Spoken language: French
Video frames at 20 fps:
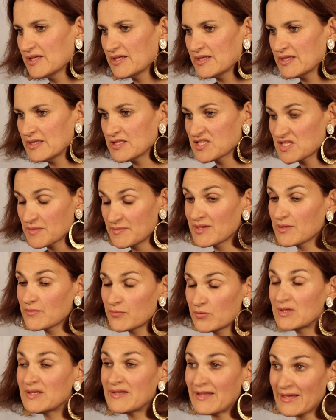Et j'ai bien
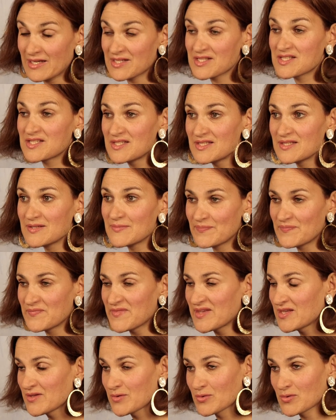vu l'énergie.
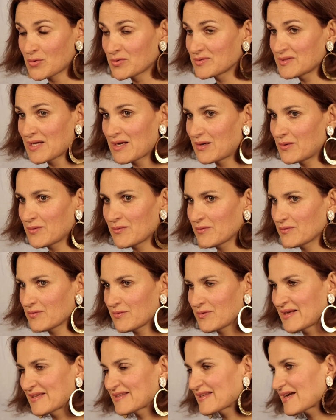Et donc, on a,
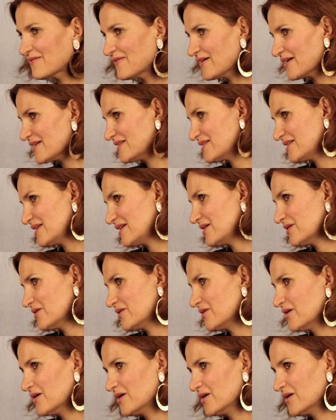on a traversé euh,